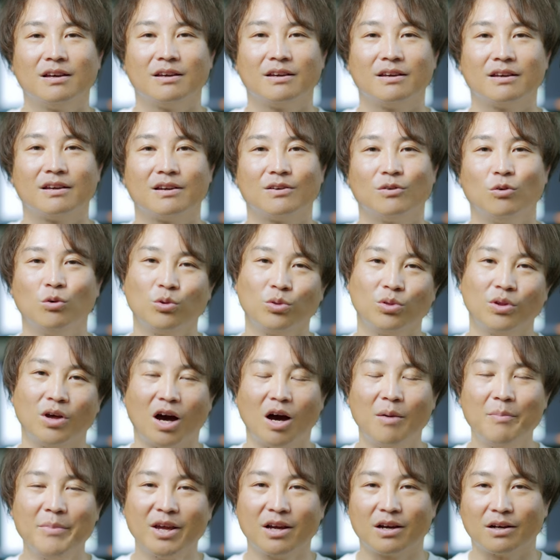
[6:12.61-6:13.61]
えー、お、
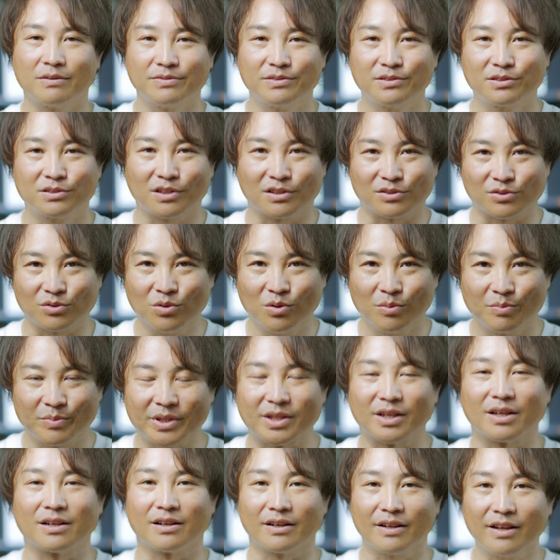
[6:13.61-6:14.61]
雨が降ったぞ、
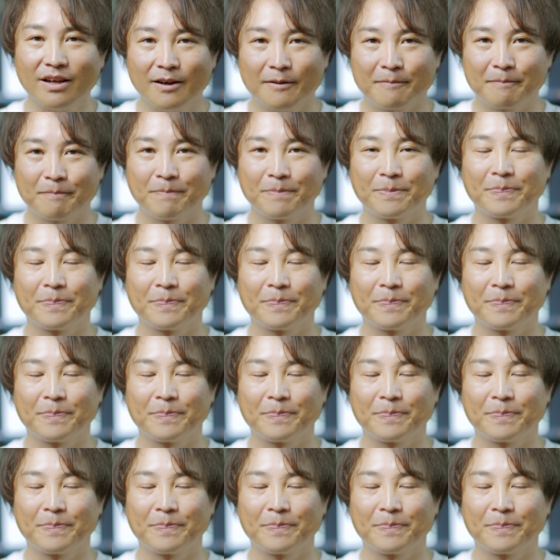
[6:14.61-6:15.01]
みたいなね。